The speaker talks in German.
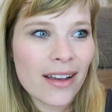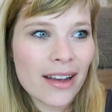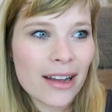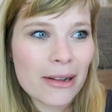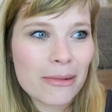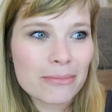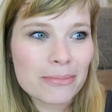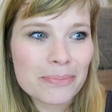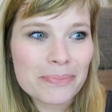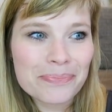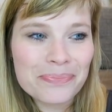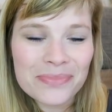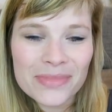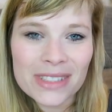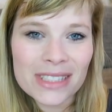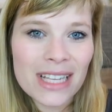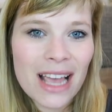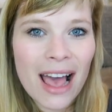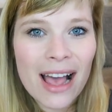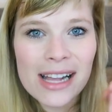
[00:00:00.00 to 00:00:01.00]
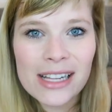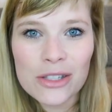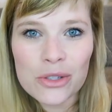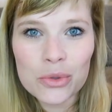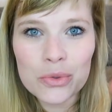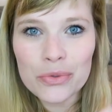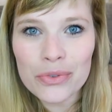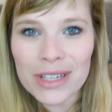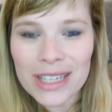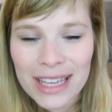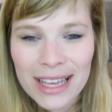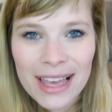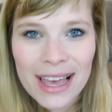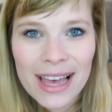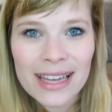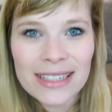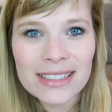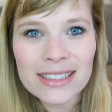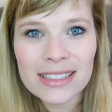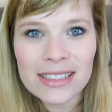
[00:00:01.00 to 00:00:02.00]
ähm, da halt so
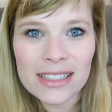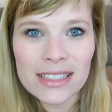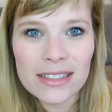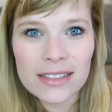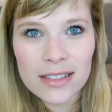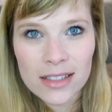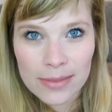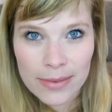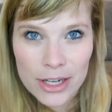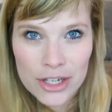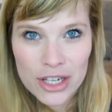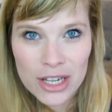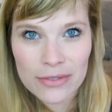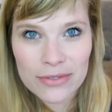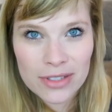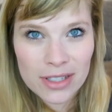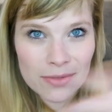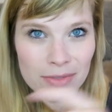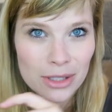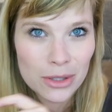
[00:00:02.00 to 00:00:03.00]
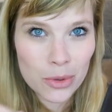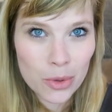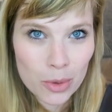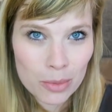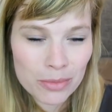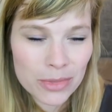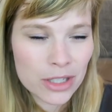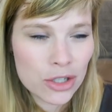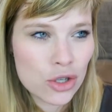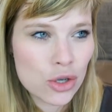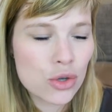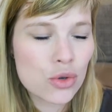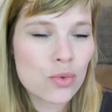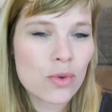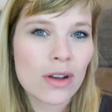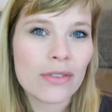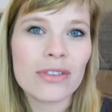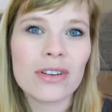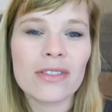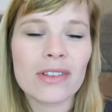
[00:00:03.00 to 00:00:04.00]
verkehrt. Diese zwei Chefs sind wiederum mit
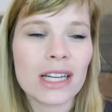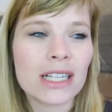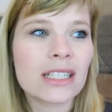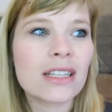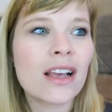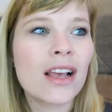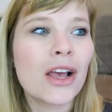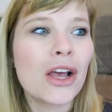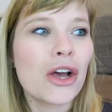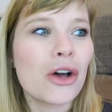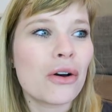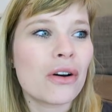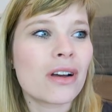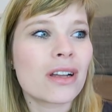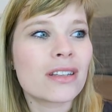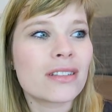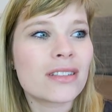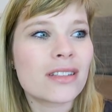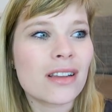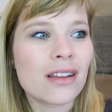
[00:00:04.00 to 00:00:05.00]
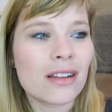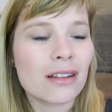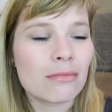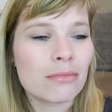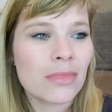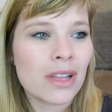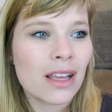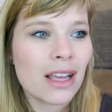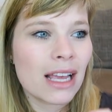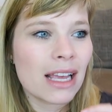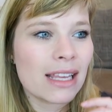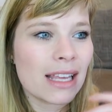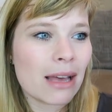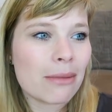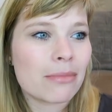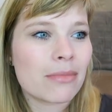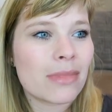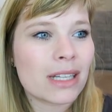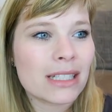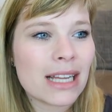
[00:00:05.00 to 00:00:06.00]
Joshua verwandt. Und ähm,
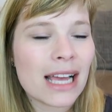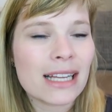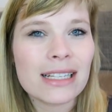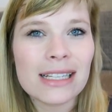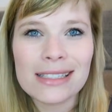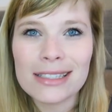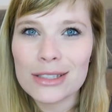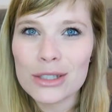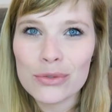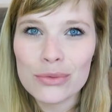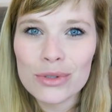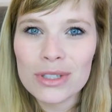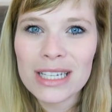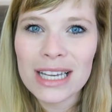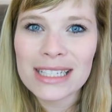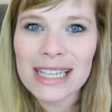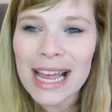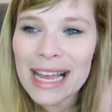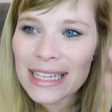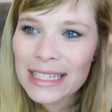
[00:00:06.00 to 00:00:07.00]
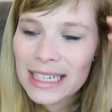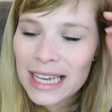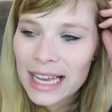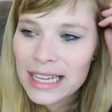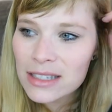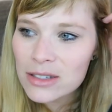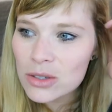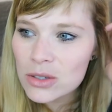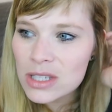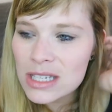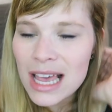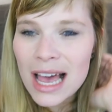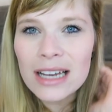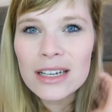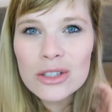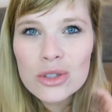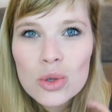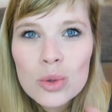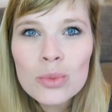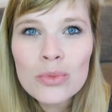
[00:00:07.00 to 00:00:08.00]
ja, man hat halt das Gefühl, sie hat eigentlich kein
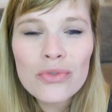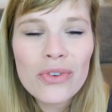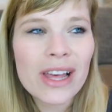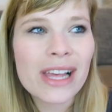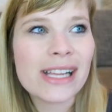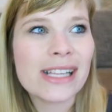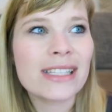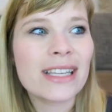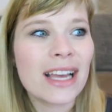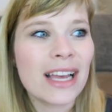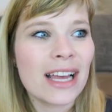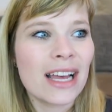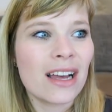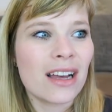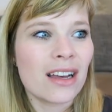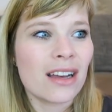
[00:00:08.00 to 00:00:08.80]
soziales Umfeld.